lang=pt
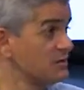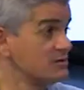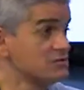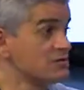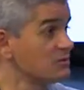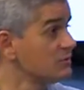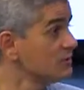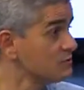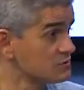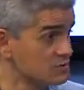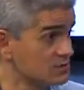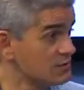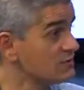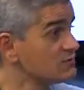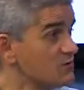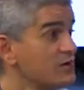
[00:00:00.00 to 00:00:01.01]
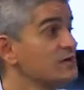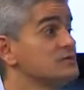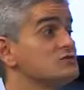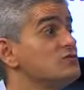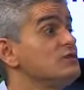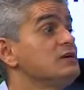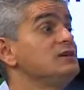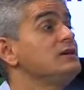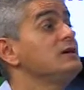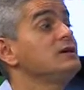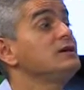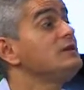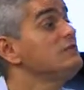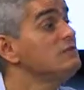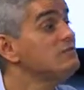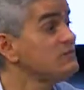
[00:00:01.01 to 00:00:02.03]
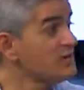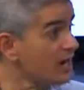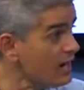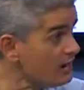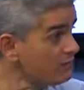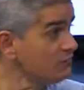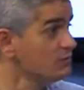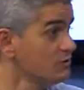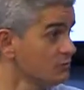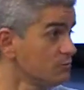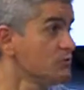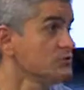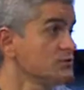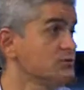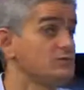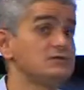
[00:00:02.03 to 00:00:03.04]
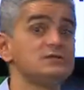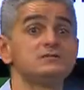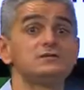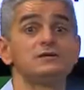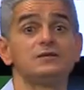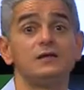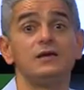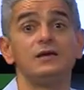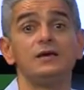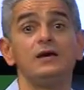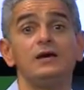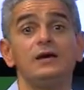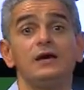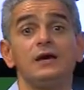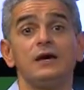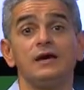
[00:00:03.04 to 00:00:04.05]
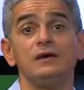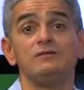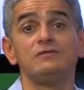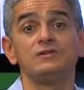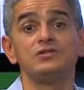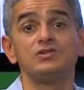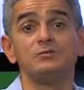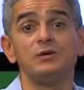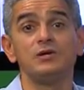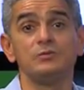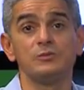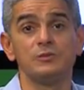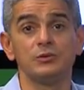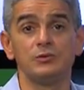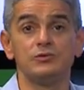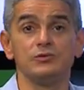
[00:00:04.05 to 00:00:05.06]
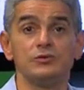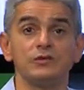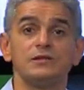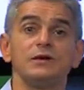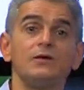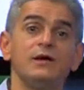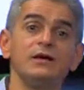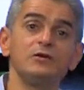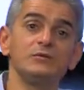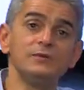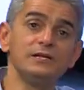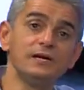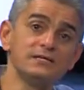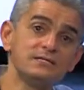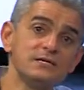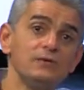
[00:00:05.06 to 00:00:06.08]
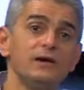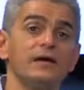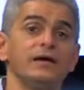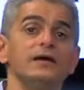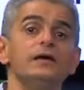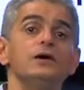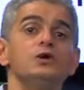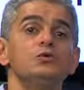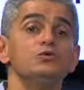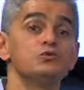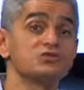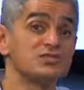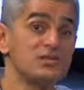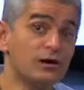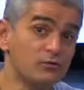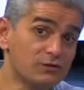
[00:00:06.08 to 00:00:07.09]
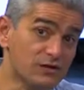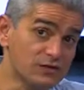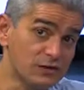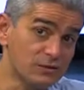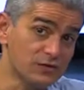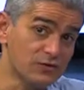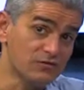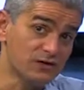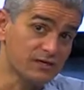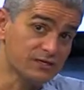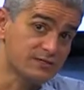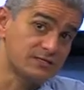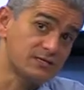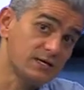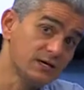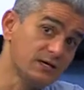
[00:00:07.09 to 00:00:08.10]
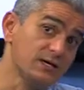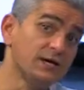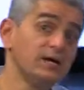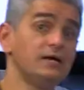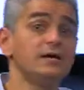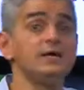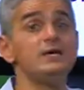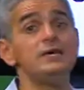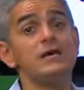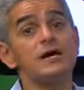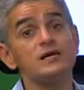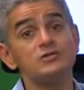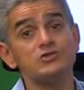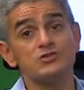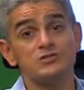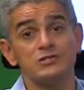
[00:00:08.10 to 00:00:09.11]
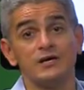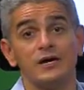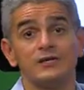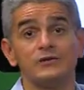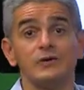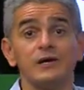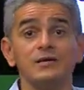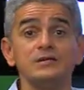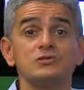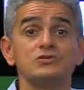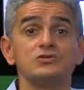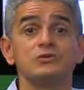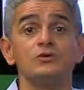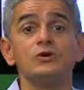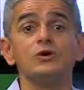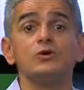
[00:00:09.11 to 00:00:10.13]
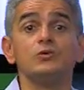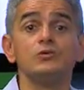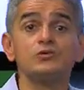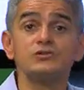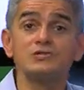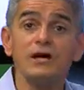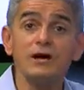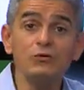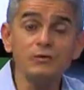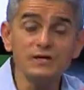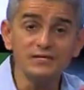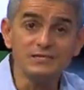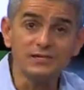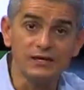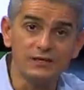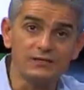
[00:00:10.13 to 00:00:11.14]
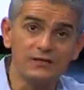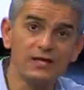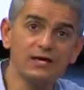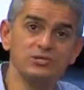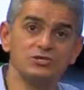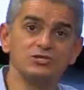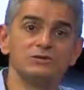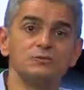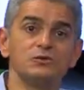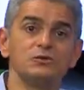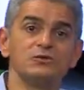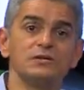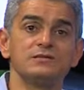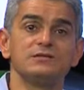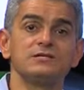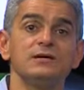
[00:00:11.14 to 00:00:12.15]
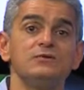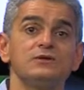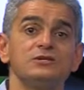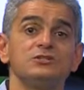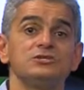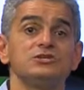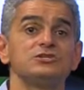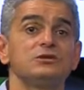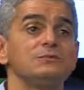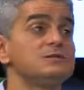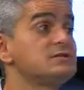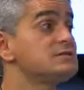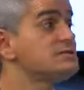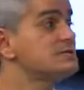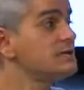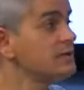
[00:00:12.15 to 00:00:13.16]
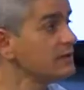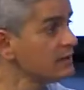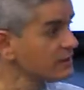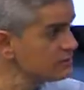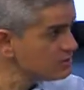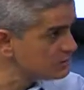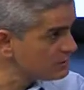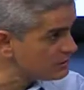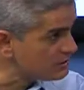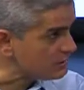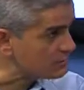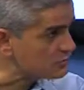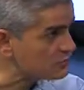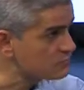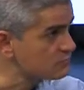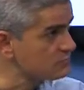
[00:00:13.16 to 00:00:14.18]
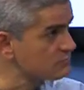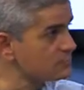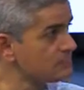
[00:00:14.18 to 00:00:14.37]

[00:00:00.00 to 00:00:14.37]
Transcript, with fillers: 50% das vacas fica inviável do ponto de vista de é, investimento para o produtor. Então, a recomendação Sim. é usar o tratamento de vaca seca e, associado a isso, usar uma estratégia de proteção que a gente chama de selante de tetos.